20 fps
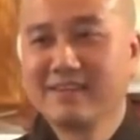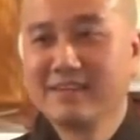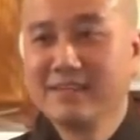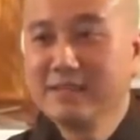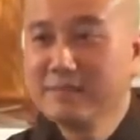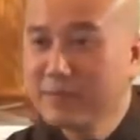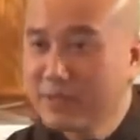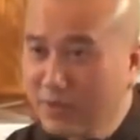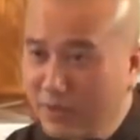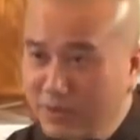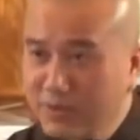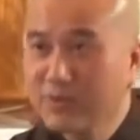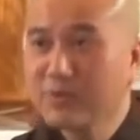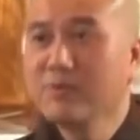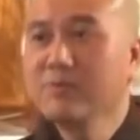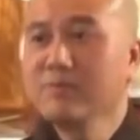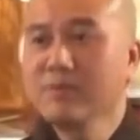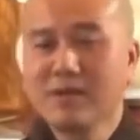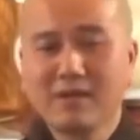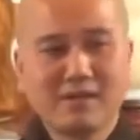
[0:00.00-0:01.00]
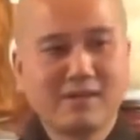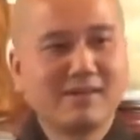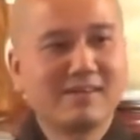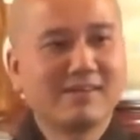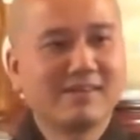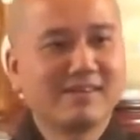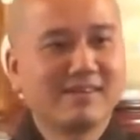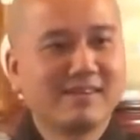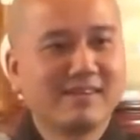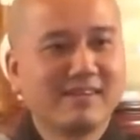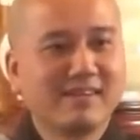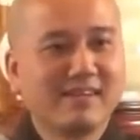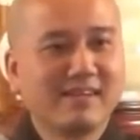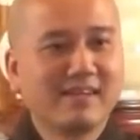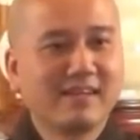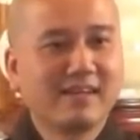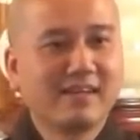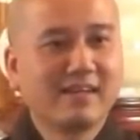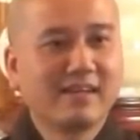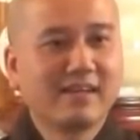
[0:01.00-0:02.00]
Nếu mà nói cho đúng á,
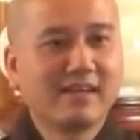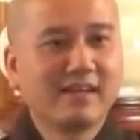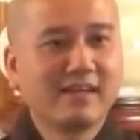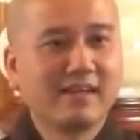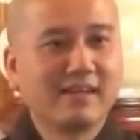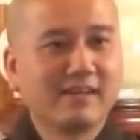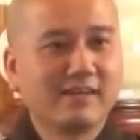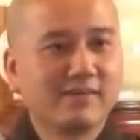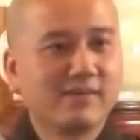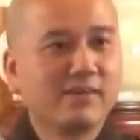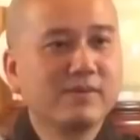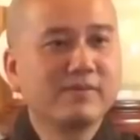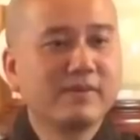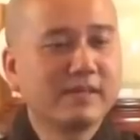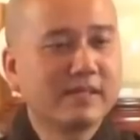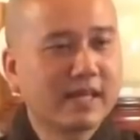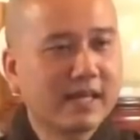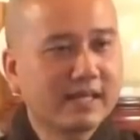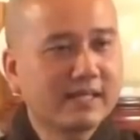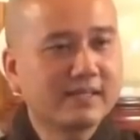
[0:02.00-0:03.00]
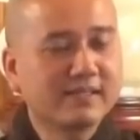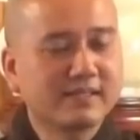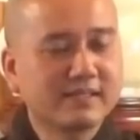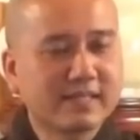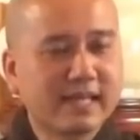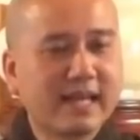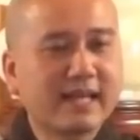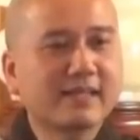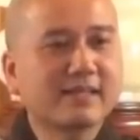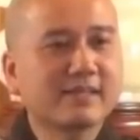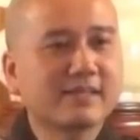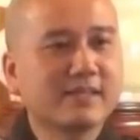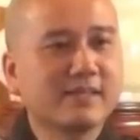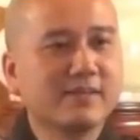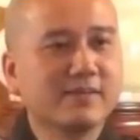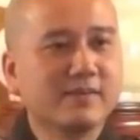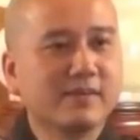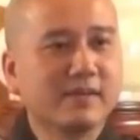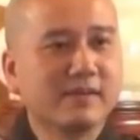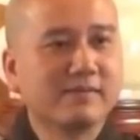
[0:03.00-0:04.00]
quý vị thấy từ sáng tới
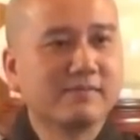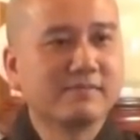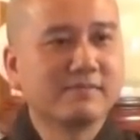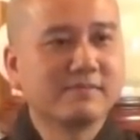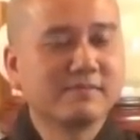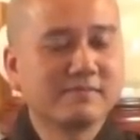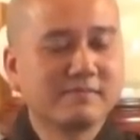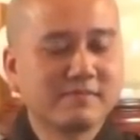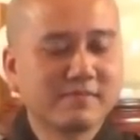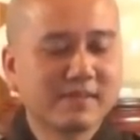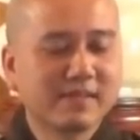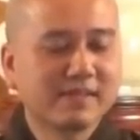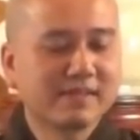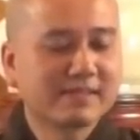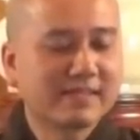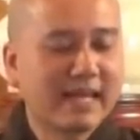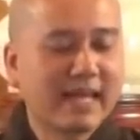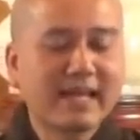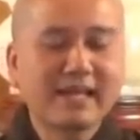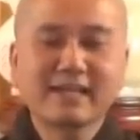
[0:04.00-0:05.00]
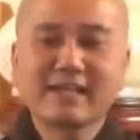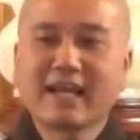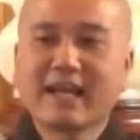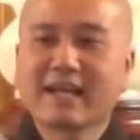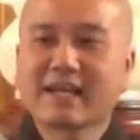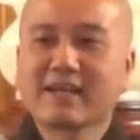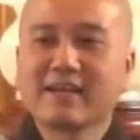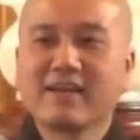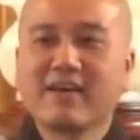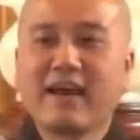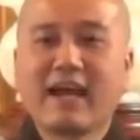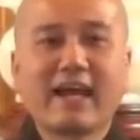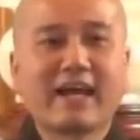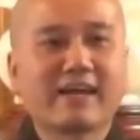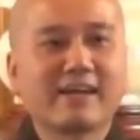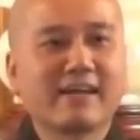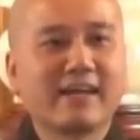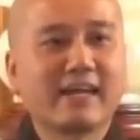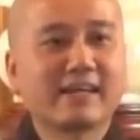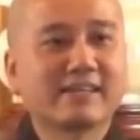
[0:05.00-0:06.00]
chiều nè. Sáng ra cái lo
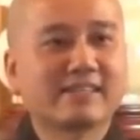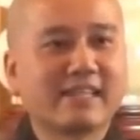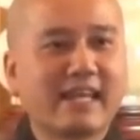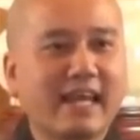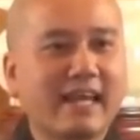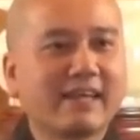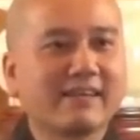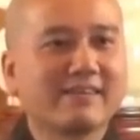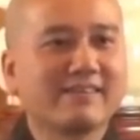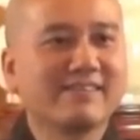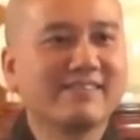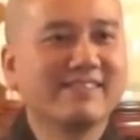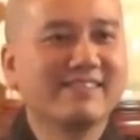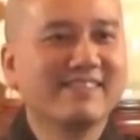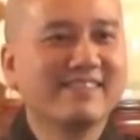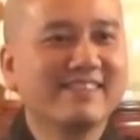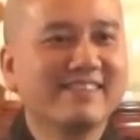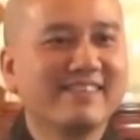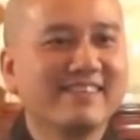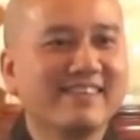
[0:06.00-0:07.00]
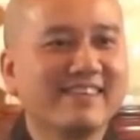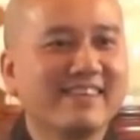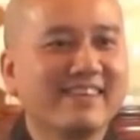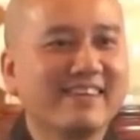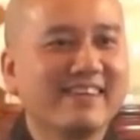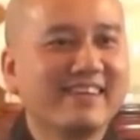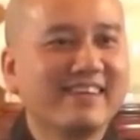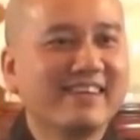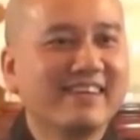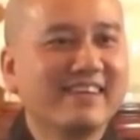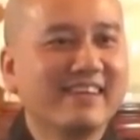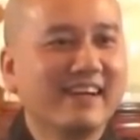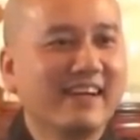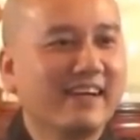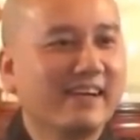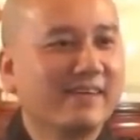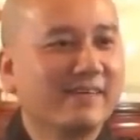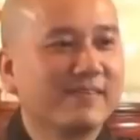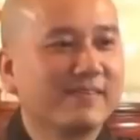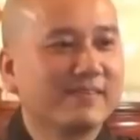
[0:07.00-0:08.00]
ăn, ăn sáng.
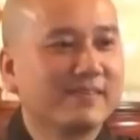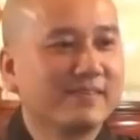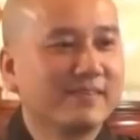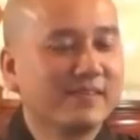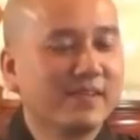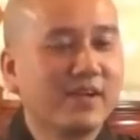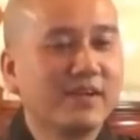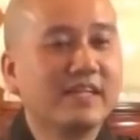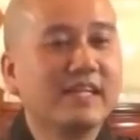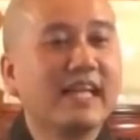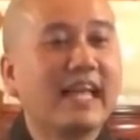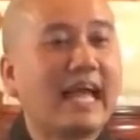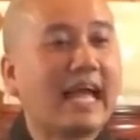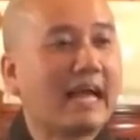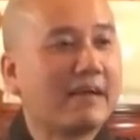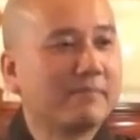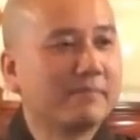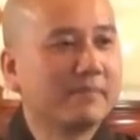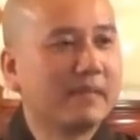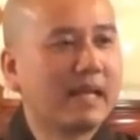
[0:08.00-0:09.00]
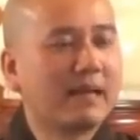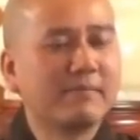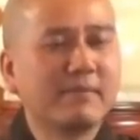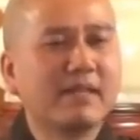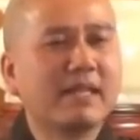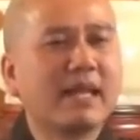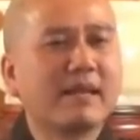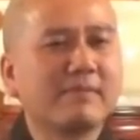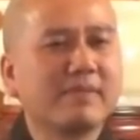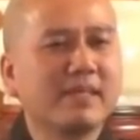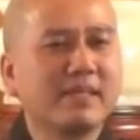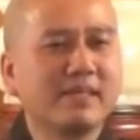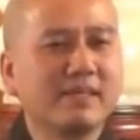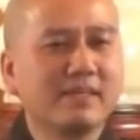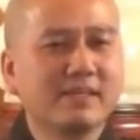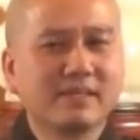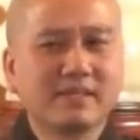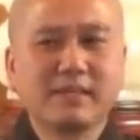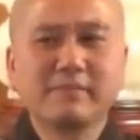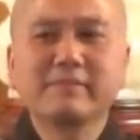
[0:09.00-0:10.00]
Không, rồi đi làm, làm để làm
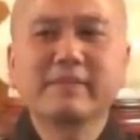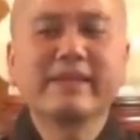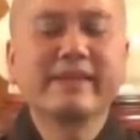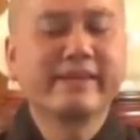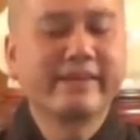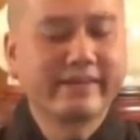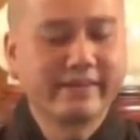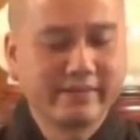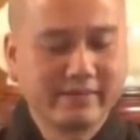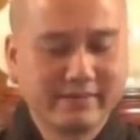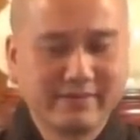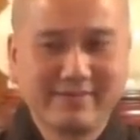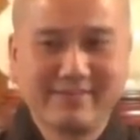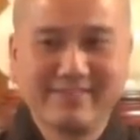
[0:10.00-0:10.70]
gì? Kiếm tiền.